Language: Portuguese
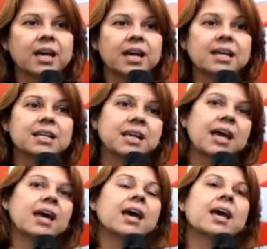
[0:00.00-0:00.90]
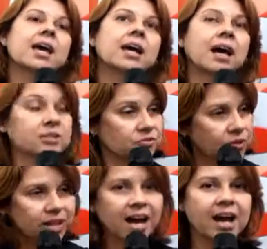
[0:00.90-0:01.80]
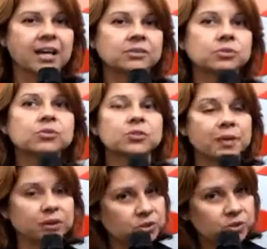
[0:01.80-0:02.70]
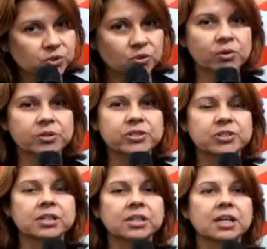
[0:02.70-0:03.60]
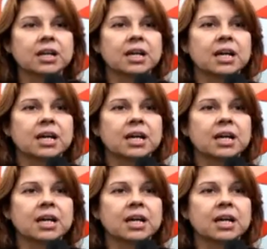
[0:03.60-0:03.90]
ele é advogado de Belo Horizonte,